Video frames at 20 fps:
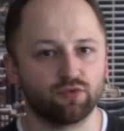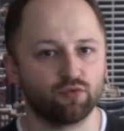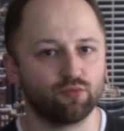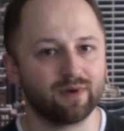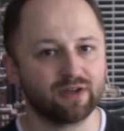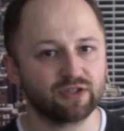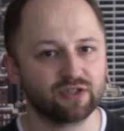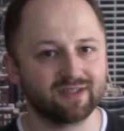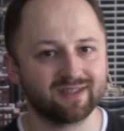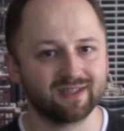
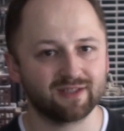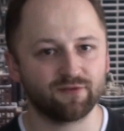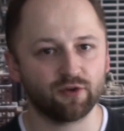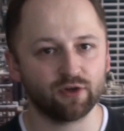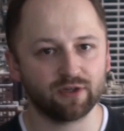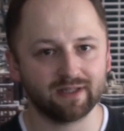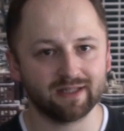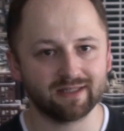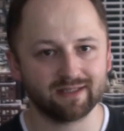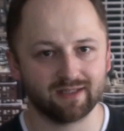tłumaczyć ze
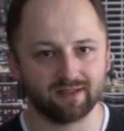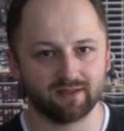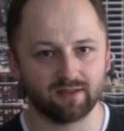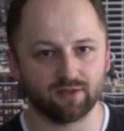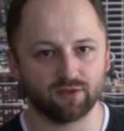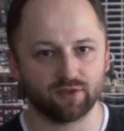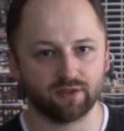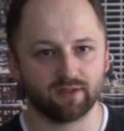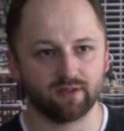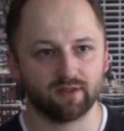swoich
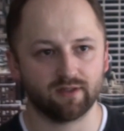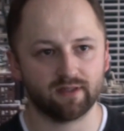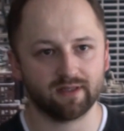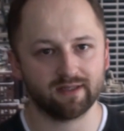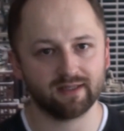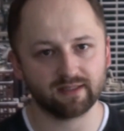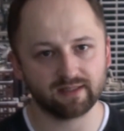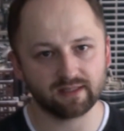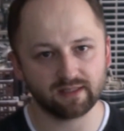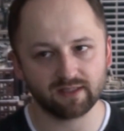decyzji, że
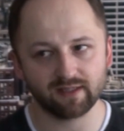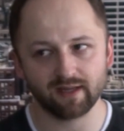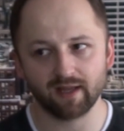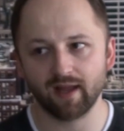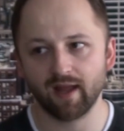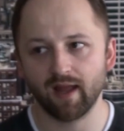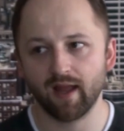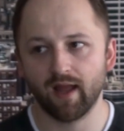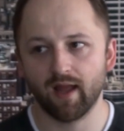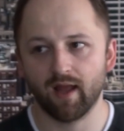te
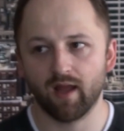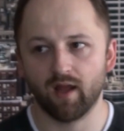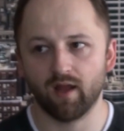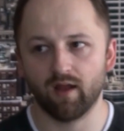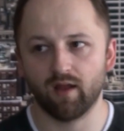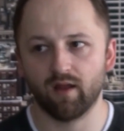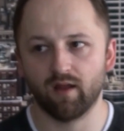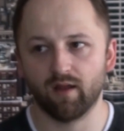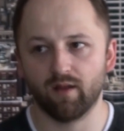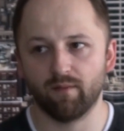decyzje
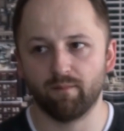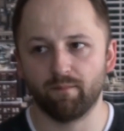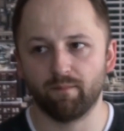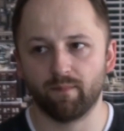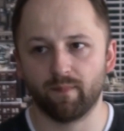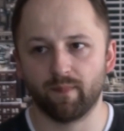e,